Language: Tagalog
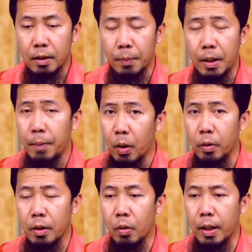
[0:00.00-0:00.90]
Sabi niya,
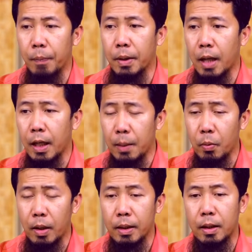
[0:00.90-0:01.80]
meron. Okay, basahin
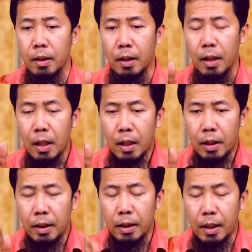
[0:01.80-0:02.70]
mo at uh,
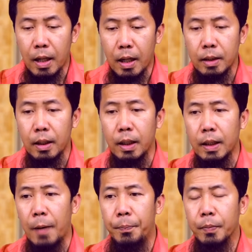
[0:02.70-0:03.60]
kinakasal
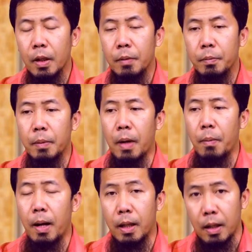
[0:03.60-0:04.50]
kita bima
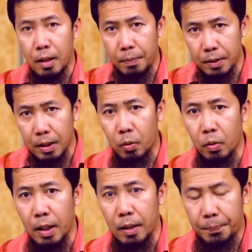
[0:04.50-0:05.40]
ma'aka min al
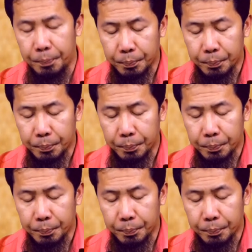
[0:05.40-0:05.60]
Quran.